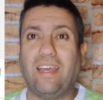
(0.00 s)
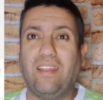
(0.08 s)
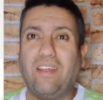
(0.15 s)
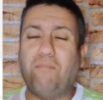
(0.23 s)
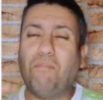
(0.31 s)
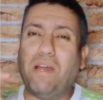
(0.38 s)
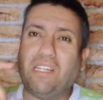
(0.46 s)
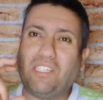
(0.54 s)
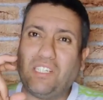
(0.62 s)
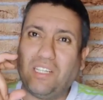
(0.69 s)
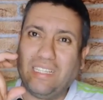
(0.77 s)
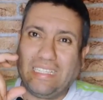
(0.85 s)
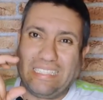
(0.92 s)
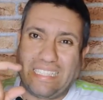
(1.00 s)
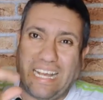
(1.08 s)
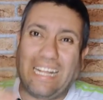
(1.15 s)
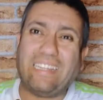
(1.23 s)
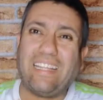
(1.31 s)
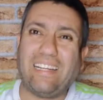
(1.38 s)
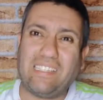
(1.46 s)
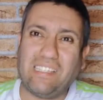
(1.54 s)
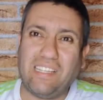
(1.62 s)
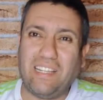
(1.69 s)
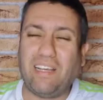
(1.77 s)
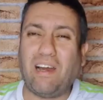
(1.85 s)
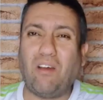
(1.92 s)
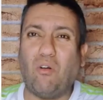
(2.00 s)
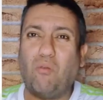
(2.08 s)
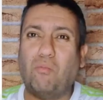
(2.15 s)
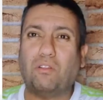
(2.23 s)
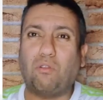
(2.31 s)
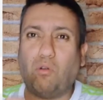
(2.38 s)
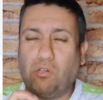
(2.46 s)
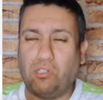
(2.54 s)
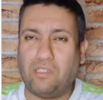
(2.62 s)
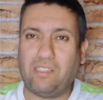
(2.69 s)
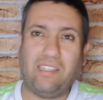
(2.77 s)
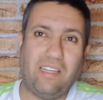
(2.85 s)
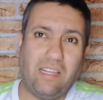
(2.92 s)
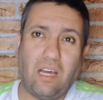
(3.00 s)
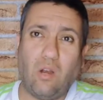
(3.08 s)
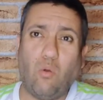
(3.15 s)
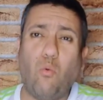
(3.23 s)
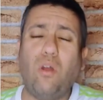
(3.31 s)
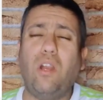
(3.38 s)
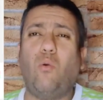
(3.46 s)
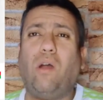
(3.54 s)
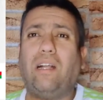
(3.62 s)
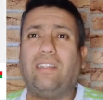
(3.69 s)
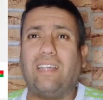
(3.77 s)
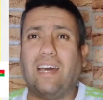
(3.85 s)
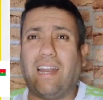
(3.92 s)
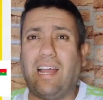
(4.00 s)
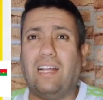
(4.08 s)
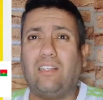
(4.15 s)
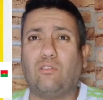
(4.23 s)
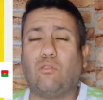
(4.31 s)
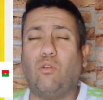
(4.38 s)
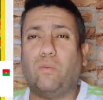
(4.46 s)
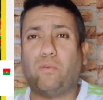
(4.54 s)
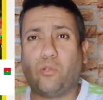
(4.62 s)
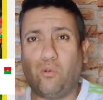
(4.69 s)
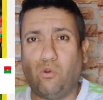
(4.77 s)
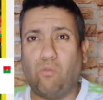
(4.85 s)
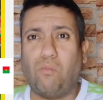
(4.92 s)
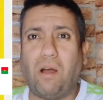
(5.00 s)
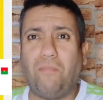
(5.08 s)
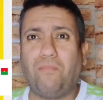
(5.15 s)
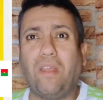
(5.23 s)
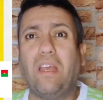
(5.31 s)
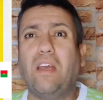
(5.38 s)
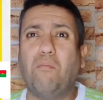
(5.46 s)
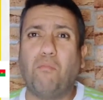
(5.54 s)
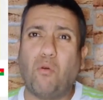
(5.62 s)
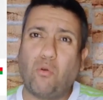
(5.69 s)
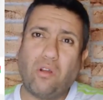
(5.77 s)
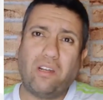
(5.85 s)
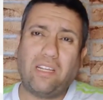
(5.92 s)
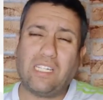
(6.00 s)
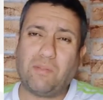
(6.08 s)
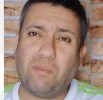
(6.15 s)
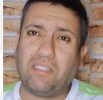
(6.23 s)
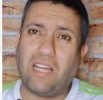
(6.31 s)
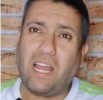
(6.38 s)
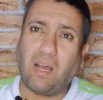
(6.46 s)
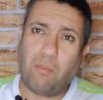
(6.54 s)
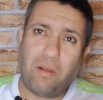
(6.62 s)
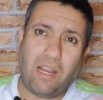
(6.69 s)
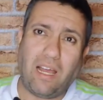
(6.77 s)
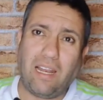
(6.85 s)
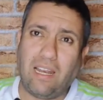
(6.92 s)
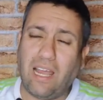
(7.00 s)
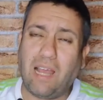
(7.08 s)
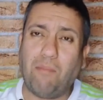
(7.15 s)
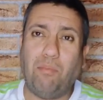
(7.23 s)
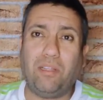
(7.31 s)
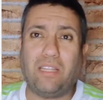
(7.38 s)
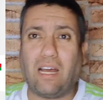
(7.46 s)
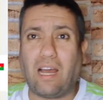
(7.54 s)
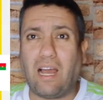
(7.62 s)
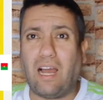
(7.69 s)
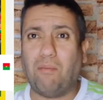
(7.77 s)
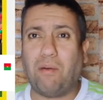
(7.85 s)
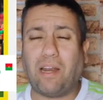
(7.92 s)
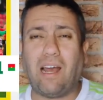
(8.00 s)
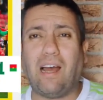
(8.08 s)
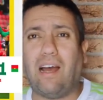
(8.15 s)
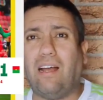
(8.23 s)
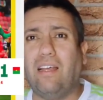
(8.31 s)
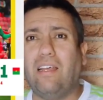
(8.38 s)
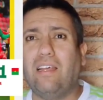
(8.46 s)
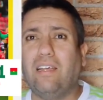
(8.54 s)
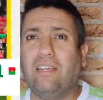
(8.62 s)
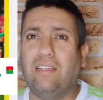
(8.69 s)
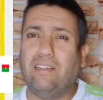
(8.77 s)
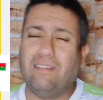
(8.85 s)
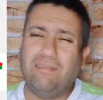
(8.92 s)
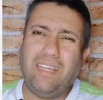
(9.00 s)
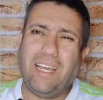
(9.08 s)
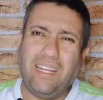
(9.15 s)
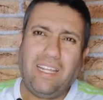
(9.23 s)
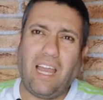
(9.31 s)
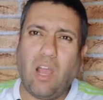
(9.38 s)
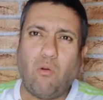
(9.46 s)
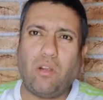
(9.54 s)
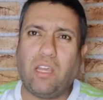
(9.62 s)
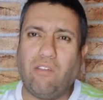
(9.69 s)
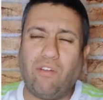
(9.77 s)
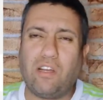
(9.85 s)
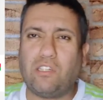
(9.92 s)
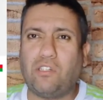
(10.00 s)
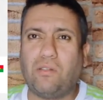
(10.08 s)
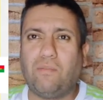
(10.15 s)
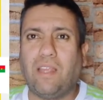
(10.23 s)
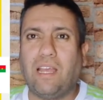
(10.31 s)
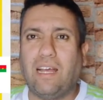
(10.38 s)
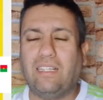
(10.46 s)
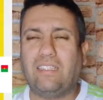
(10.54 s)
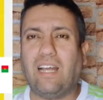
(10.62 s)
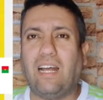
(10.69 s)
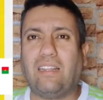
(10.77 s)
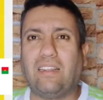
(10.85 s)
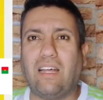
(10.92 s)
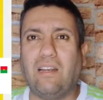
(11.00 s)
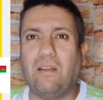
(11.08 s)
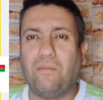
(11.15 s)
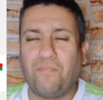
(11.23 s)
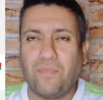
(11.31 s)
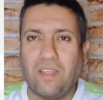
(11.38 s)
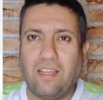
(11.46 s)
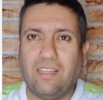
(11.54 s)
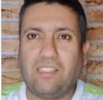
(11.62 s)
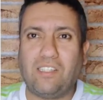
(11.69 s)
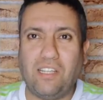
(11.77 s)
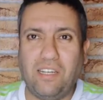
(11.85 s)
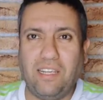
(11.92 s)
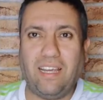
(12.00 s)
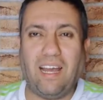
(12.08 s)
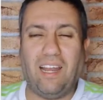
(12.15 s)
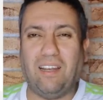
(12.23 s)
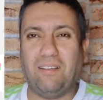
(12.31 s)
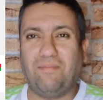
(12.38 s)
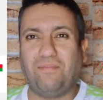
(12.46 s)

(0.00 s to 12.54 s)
اذا باش تعطل السنغال وما تروحش السنغال ولو حتى راحت تروح بصعوبه ممكن كاش ما تعقبلها لاعب بطاقه حمراء آه، يعني تحاول كيفاش تعطل السنغال